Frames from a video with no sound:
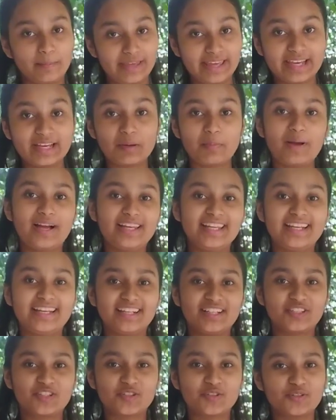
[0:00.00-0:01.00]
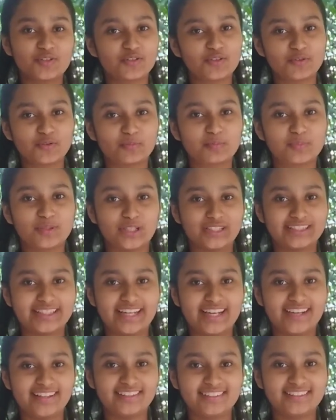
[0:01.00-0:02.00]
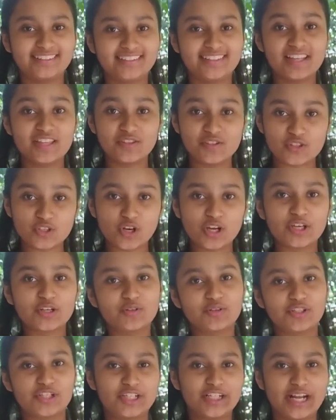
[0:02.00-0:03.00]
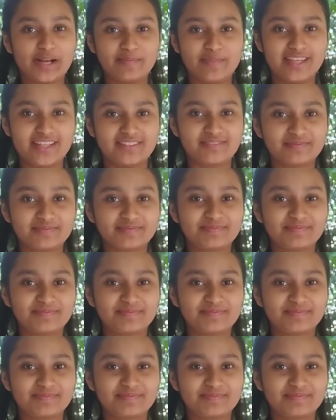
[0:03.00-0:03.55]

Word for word: মেঘপালিকার জন্য রূপকথা জয় গোস্বামী